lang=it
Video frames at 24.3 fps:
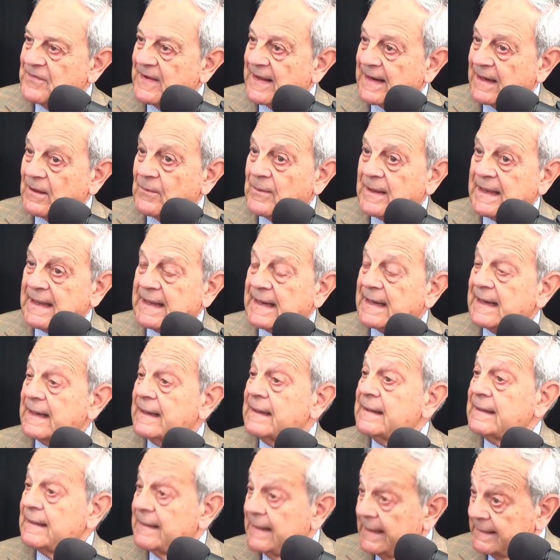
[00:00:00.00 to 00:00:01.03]
fare
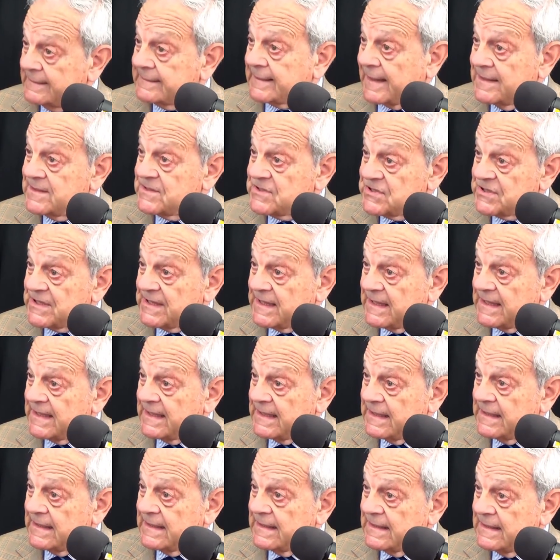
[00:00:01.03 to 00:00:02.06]
guerra, le
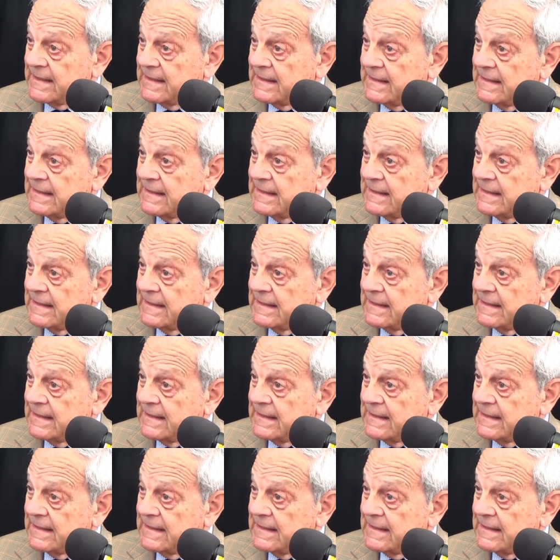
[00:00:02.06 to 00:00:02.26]
trincee,